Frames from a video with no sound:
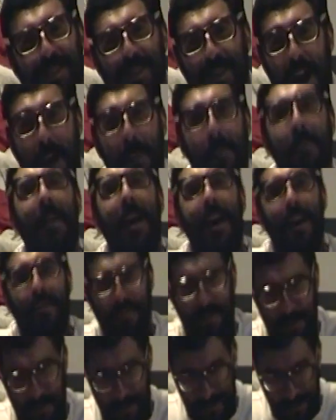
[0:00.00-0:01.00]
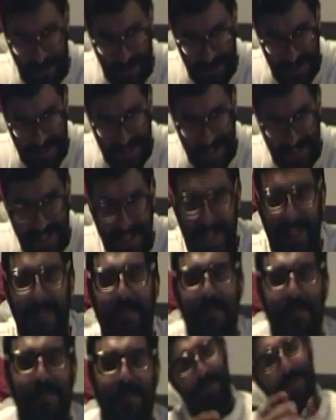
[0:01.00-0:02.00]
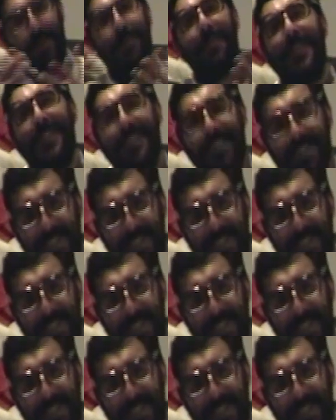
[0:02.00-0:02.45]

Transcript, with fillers: pela sua amável companhia e por